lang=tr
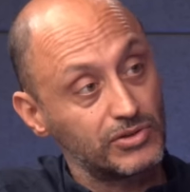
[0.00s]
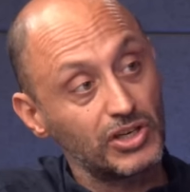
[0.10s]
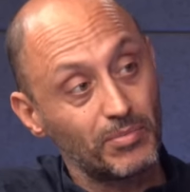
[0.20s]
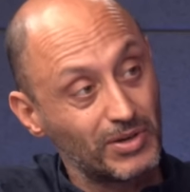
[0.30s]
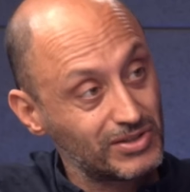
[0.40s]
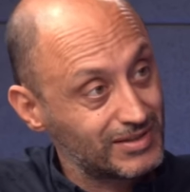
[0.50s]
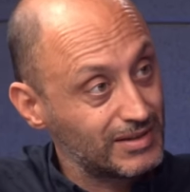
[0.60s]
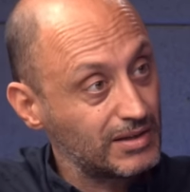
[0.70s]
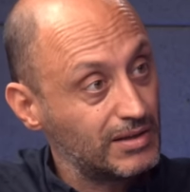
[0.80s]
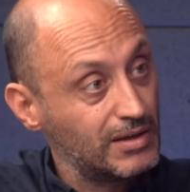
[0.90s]
yap
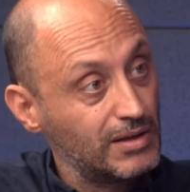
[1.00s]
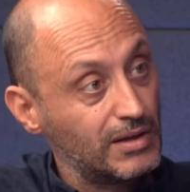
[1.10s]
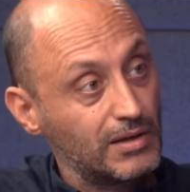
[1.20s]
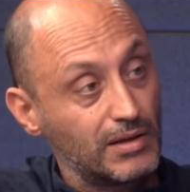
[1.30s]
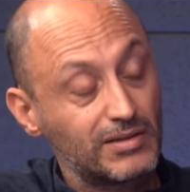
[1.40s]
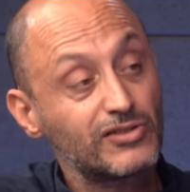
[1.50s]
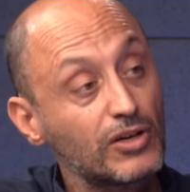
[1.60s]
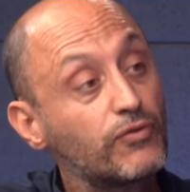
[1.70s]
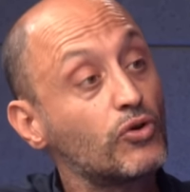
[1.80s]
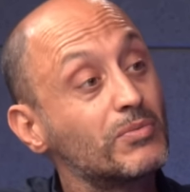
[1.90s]
açısından ve
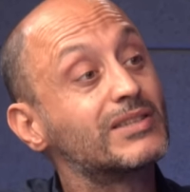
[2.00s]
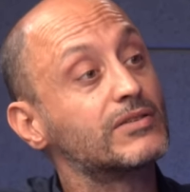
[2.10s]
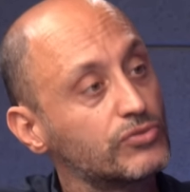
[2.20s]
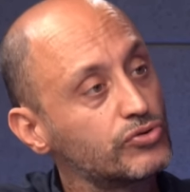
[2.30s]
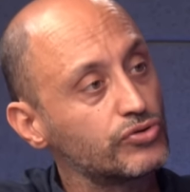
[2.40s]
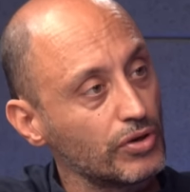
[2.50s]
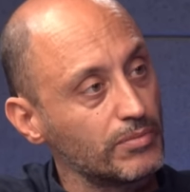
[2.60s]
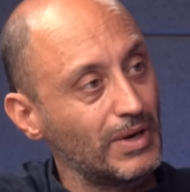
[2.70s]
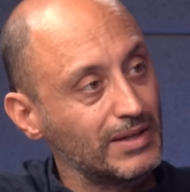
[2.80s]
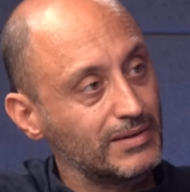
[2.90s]
tesadüf olmadığını
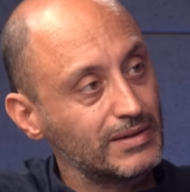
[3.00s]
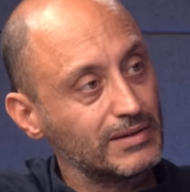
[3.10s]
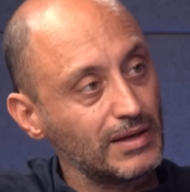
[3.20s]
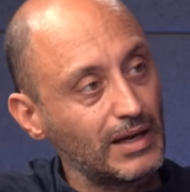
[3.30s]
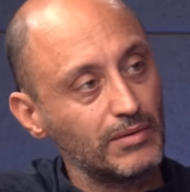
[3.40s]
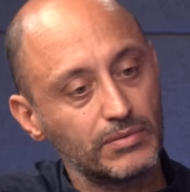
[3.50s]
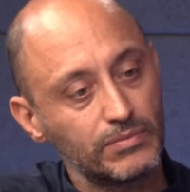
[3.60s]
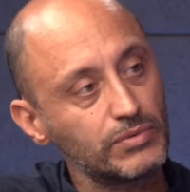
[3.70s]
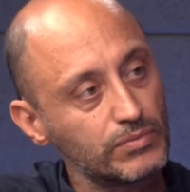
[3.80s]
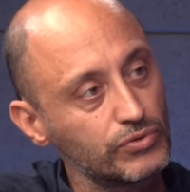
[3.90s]
düşünüyorum ben. Ee, yani
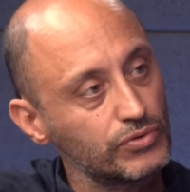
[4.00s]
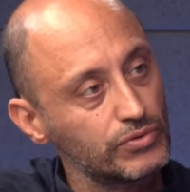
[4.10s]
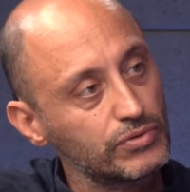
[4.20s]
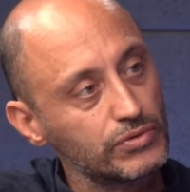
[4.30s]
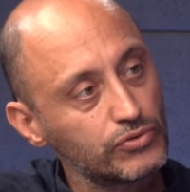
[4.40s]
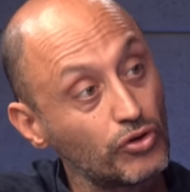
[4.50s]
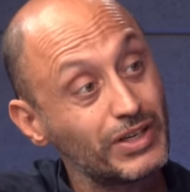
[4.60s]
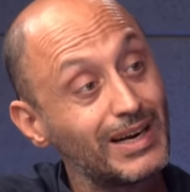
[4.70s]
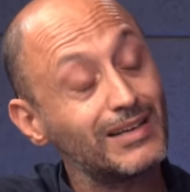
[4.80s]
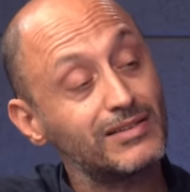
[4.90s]
bu, bu son
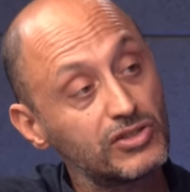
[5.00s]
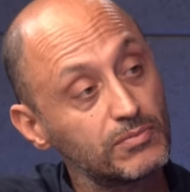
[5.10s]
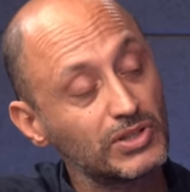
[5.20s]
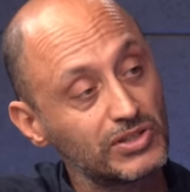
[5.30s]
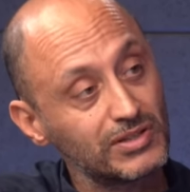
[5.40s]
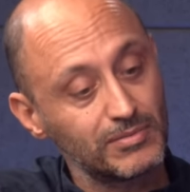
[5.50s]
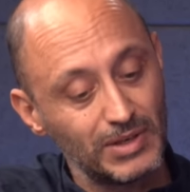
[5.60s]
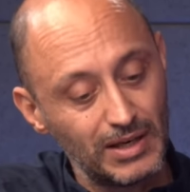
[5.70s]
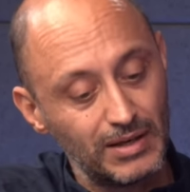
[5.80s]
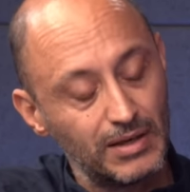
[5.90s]
yerel seçim başarısı
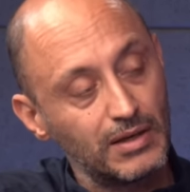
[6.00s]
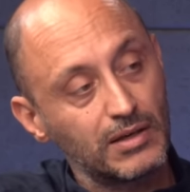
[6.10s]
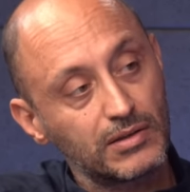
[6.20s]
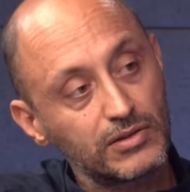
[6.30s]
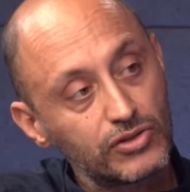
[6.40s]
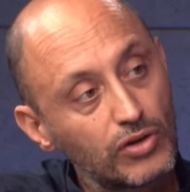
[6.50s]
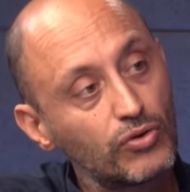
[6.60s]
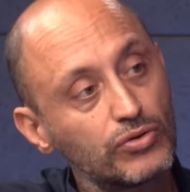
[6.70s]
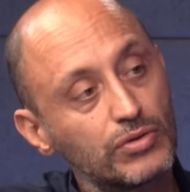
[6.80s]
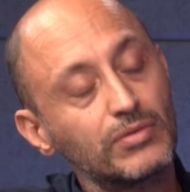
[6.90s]
bile
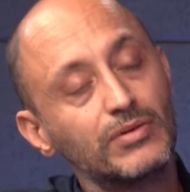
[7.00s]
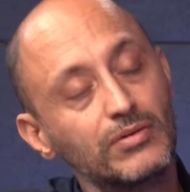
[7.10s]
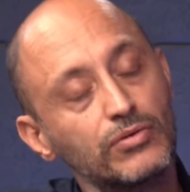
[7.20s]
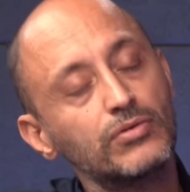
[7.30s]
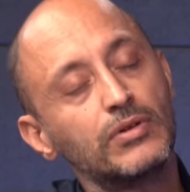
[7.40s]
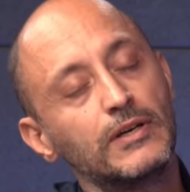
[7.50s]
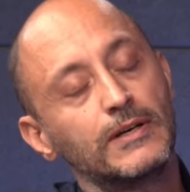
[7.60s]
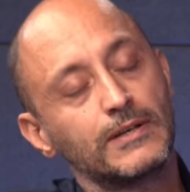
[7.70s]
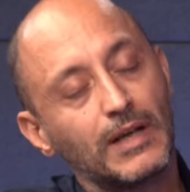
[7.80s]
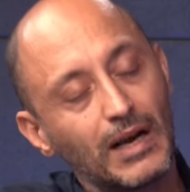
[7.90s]
Kılıçdaroğlu'nun
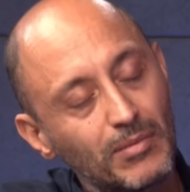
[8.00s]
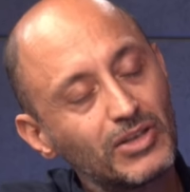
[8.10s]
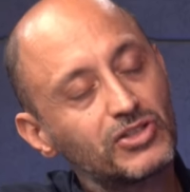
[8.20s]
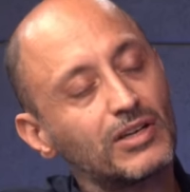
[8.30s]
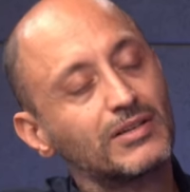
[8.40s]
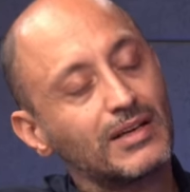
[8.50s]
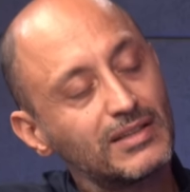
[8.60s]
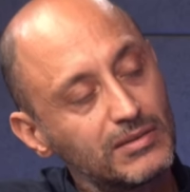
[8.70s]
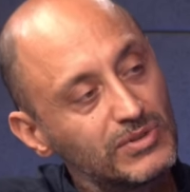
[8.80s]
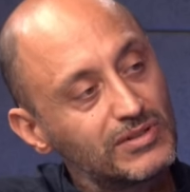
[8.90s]
genel başkanlıktan
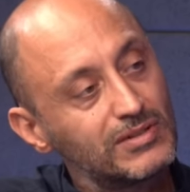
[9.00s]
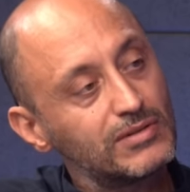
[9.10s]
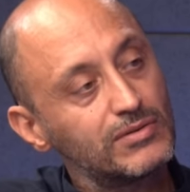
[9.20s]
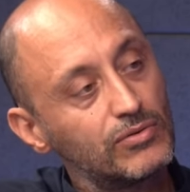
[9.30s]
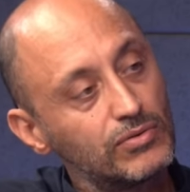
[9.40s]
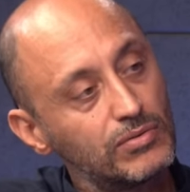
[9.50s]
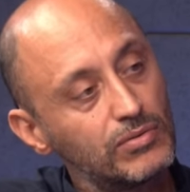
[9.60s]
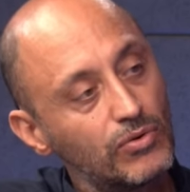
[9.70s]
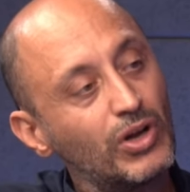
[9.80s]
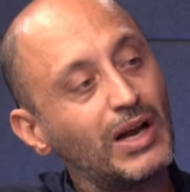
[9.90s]
gitmesinin
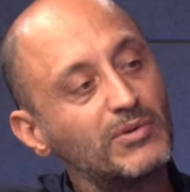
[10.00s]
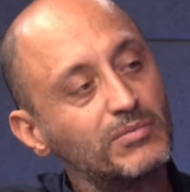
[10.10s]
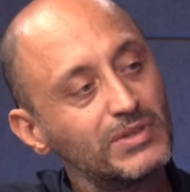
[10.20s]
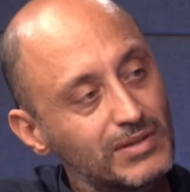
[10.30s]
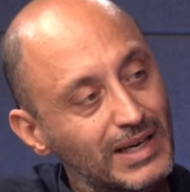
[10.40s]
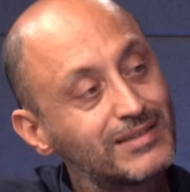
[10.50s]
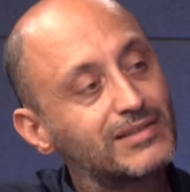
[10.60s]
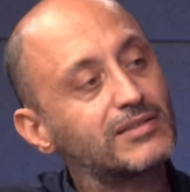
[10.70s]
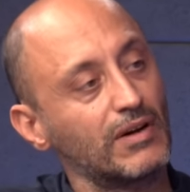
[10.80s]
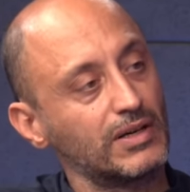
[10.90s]
önemli bir
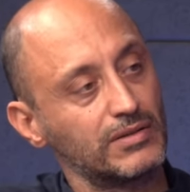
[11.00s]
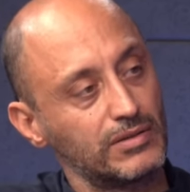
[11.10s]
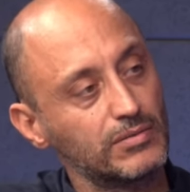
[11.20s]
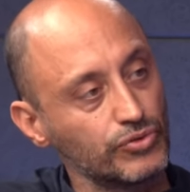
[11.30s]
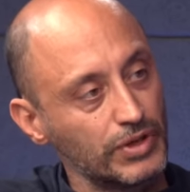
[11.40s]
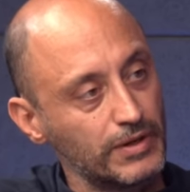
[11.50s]
etkisi var bunda.